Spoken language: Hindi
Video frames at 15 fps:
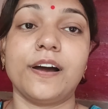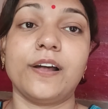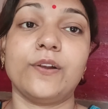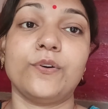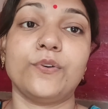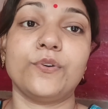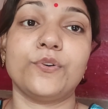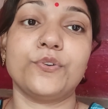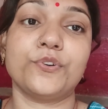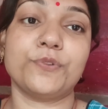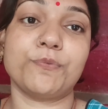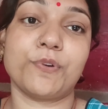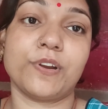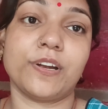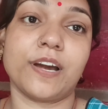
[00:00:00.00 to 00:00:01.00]
हेलो
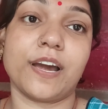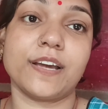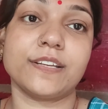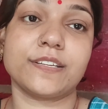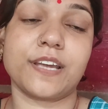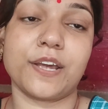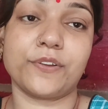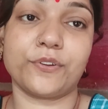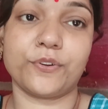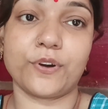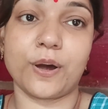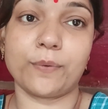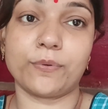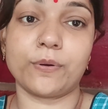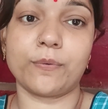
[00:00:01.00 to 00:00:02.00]
गुड मॉर्निंग गाइस कैसे
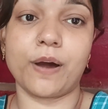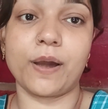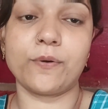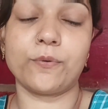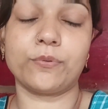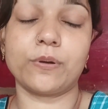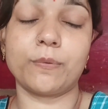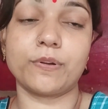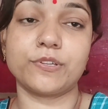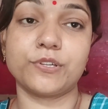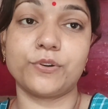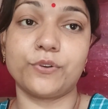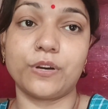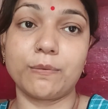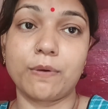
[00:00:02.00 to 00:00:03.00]
हो आप सब आई होप सब
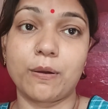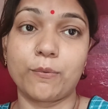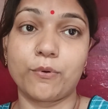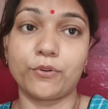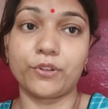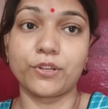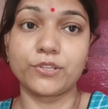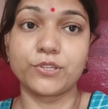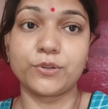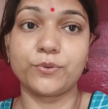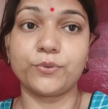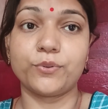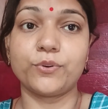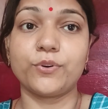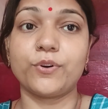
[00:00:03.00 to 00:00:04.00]
अच्छे होंगे मैं बहुत अच्छी
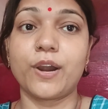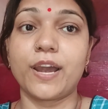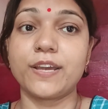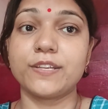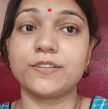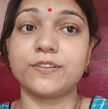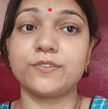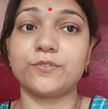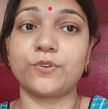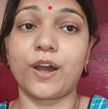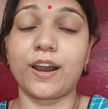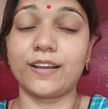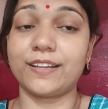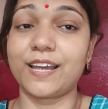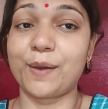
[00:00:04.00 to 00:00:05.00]
हूँ तो गाइस
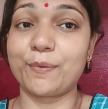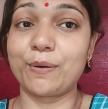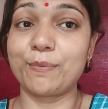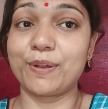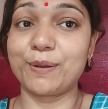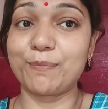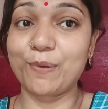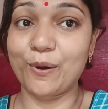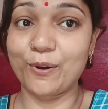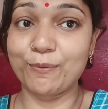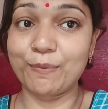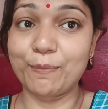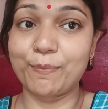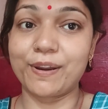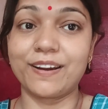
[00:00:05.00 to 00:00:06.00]
स्वागत है आपका मेरे ब्लॉग
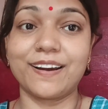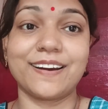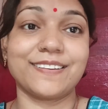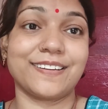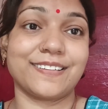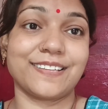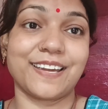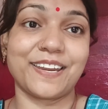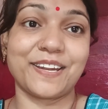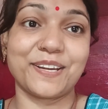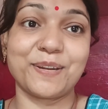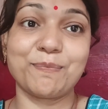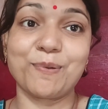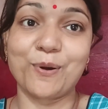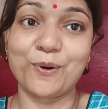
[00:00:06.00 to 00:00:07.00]
में प्रियंका सक्सेना
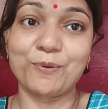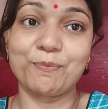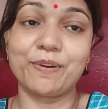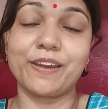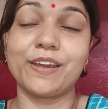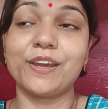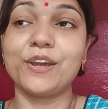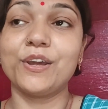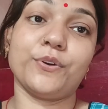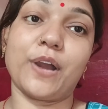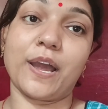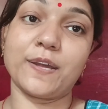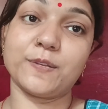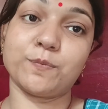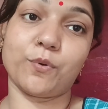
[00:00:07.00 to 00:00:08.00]
के ब्लॉग में
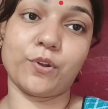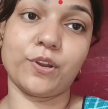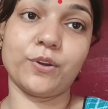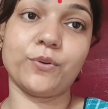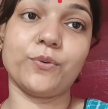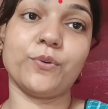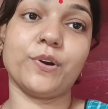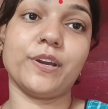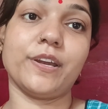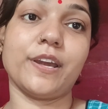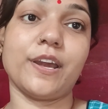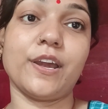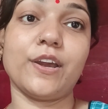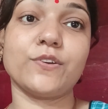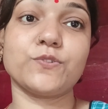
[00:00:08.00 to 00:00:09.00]
तो गैस
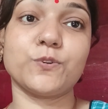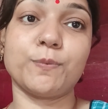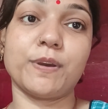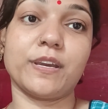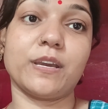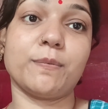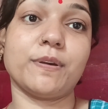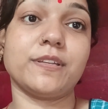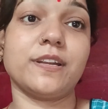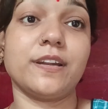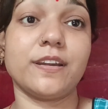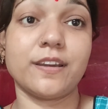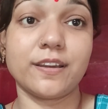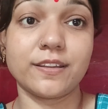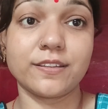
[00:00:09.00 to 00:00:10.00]
मॉर्निंग हो गई है और सुबह
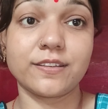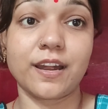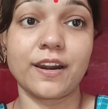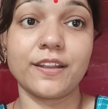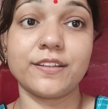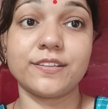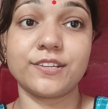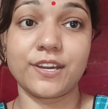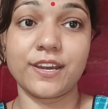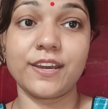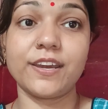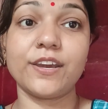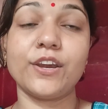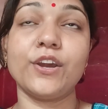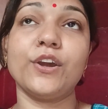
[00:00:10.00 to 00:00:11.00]
के बज रहे हैं साढ़े
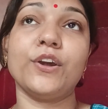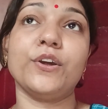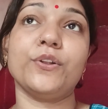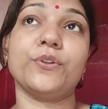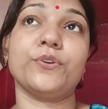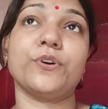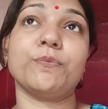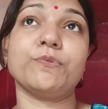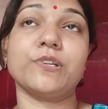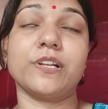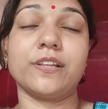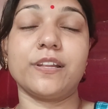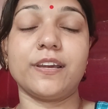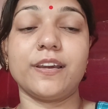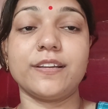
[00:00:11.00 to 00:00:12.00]
छः तो अब चलते
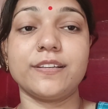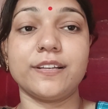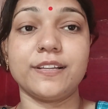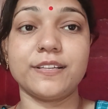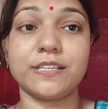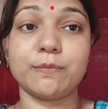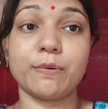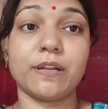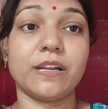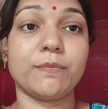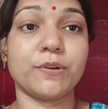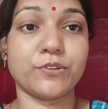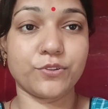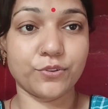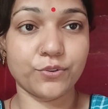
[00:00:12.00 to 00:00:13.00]
हैं पहले अंदर और
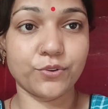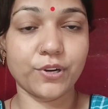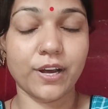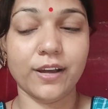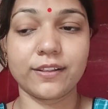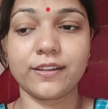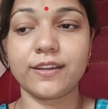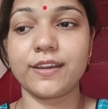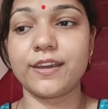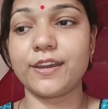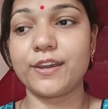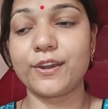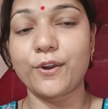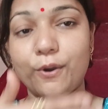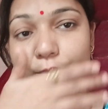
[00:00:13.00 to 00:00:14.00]
फिर लगाते हैं
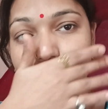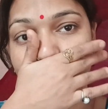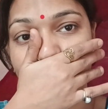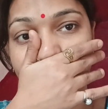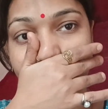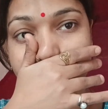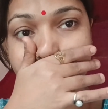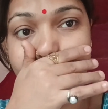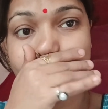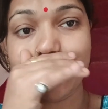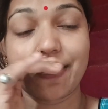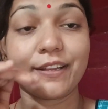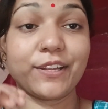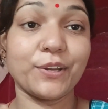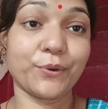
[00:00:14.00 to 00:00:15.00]
पूरे घर में झाड़ू
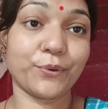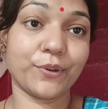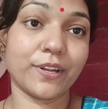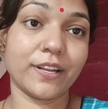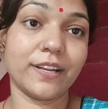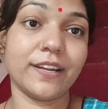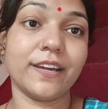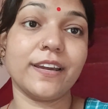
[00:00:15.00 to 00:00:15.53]
पहले